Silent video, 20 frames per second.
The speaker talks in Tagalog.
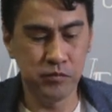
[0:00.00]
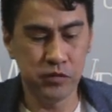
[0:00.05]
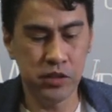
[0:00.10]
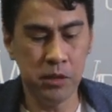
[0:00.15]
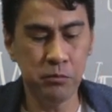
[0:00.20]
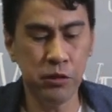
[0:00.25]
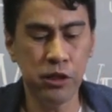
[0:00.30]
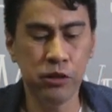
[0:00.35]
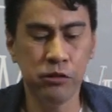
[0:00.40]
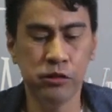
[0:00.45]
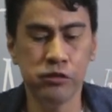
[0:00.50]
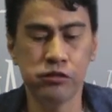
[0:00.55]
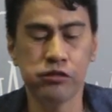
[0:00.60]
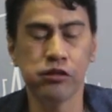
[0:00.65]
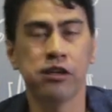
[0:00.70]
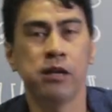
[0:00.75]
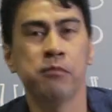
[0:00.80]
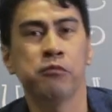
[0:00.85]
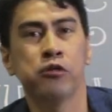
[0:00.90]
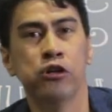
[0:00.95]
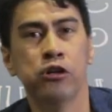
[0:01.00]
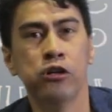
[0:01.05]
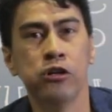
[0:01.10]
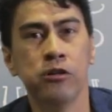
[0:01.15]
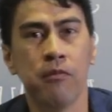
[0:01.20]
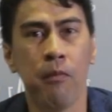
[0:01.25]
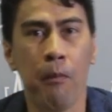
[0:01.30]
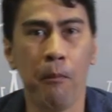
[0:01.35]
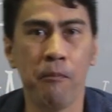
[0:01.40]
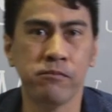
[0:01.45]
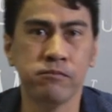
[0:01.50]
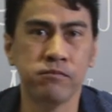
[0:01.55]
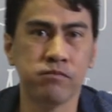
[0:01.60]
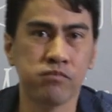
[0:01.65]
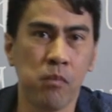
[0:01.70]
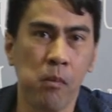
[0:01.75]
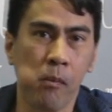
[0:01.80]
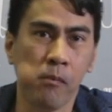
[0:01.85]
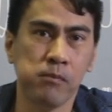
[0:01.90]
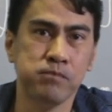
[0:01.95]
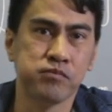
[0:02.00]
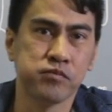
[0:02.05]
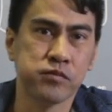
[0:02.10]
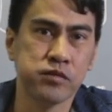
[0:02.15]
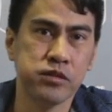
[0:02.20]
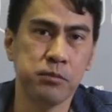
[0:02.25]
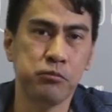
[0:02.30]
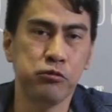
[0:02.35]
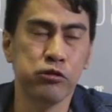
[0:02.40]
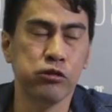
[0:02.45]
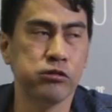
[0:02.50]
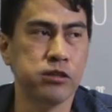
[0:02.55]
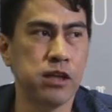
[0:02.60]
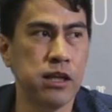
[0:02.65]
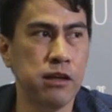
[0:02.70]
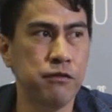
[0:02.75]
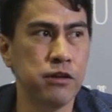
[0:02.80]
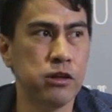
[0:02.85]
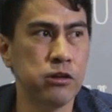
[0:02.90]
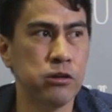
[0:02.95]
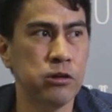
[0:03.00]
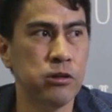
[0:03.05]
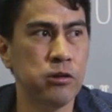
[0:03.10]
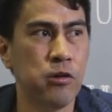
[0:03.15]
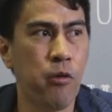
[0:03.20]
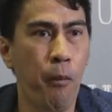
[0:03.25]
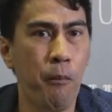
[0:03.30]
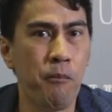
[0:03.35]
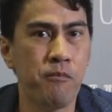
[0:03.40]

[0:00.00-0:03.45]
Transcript: Siyempre yung Instagram ko, kasi puro selfie ko.